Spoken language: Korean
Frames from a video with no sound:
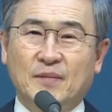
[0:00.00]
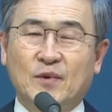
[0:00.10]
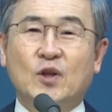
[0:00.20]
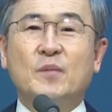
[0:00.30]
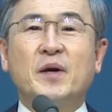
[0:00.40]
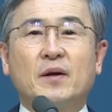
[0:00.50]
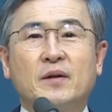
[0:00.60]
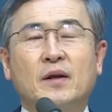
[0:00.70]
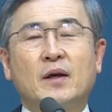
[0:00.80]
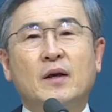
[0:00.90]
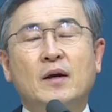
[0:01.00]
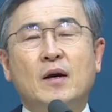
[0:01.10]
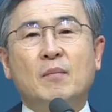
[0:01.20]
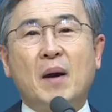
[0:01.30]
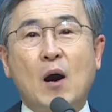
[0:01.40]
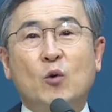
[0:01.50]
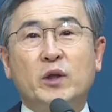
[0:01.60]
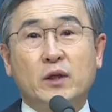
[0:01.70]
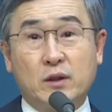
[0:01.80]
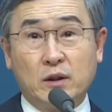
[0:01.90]
그러면
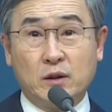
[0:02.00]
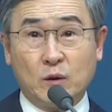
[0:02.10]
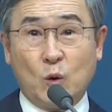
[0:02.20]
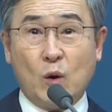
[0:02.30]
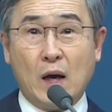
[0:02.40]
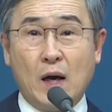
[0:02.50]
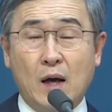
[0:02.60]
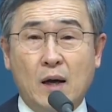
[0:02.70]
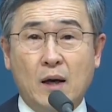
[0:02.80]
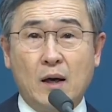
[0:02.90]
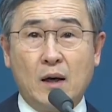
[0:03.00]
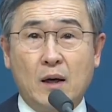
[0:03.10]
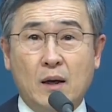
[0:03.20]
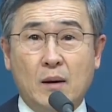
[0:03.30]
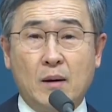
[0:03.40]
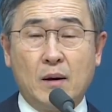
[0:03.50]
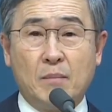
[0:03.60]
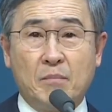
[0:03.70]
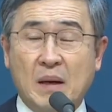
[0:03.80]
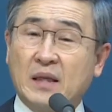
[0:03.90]
바울이 그 들어와
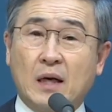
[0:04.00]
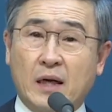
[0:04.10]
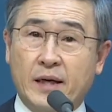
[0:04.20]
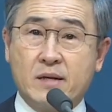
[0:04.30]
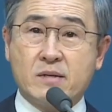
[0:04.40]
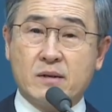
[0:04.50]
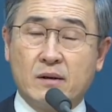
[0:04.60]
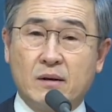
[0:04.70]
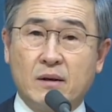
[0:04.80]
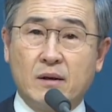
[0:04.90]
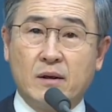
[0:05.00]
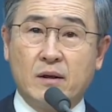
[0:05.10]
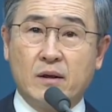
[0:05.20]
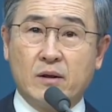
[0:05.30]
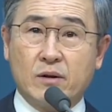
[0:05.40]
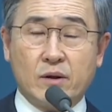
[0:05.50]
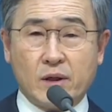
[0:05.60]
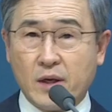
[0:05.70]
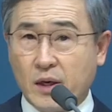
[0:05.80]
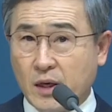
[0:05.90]
바닷가에서
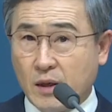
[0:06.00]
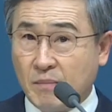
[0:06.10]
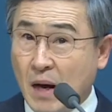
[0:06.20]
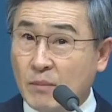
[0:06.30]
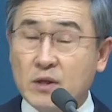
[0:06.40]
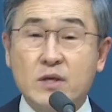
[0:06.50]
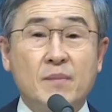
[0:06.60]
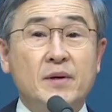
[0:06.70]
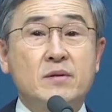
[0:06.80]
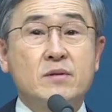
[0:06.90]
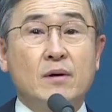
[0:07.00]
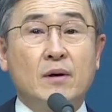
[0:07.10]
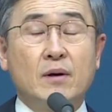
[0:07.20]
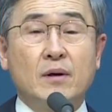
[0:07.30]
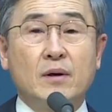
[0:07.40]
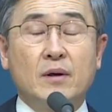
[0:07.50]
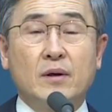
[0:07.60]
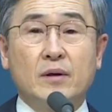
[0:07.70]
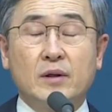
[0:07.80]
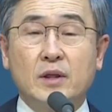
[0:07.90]
그렇게 밤을 새면서
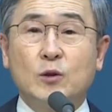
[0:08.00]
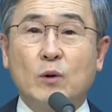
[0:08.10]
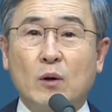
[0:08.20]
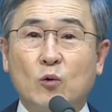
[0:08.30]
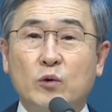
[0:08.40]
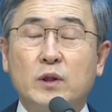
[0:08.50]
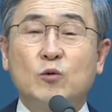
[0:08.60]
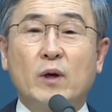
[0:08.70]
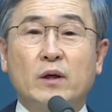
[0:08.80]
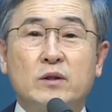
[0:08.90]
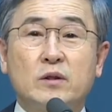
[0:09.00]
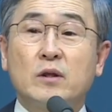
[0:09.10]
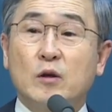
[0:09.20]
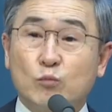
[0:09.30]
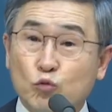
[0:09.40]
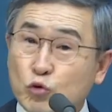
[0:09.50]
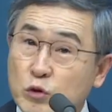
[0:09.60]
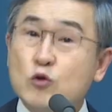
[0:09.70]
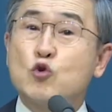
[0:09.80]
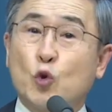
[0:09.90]
기도하고 기도한 것은
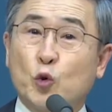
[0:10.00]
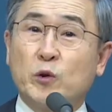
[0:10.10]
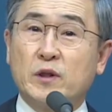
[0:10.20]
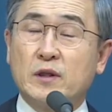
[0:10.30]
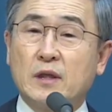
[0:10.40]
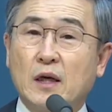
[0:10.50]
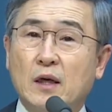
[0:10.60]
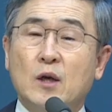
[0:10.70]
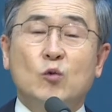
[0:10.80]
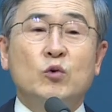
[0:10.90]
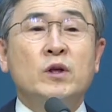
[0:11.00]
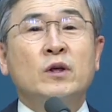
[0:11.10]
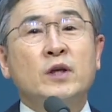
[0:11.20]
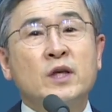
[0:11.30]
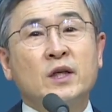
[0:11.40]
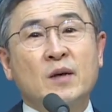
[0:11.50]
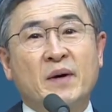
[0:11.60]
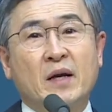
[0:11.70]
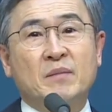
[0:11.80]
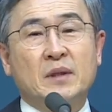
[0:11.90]
무슨 소용이 있느냐? 우리는 흔히 이렇게
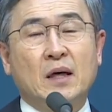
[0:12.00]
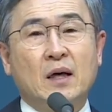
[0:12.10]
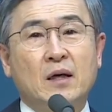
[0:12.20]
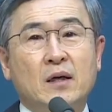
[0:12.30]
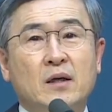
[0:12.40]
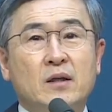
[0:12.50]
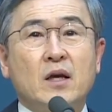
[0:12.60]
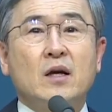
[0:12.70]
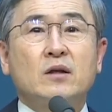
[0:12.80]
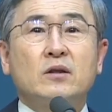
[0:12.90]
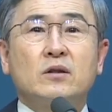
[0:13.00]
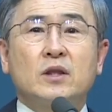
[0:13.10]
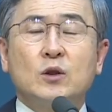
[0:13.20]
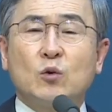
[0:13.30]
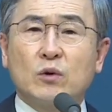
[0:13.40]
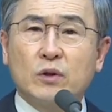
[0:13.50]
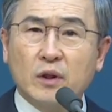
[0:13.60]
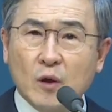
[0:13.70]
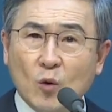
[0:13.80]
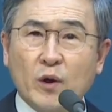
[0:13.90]
말합니다. 내가 그를 기도를
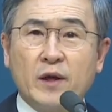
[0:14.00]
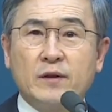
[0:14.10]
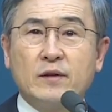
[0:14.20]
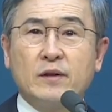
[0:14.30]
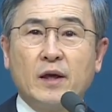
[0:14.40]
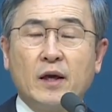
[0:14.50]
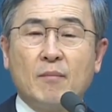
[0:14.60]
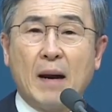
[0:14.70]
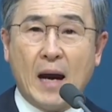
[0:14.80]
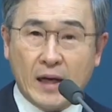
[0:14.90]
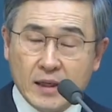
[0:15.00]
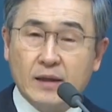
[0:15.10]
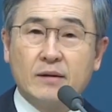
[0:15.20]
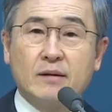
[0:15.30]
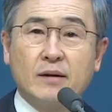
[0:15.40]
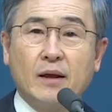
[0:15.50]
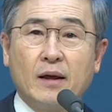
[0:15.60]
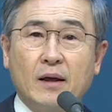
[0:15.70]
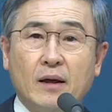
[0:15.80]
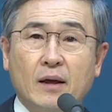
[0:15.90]
그렇게 오래 했는데 많이 했는데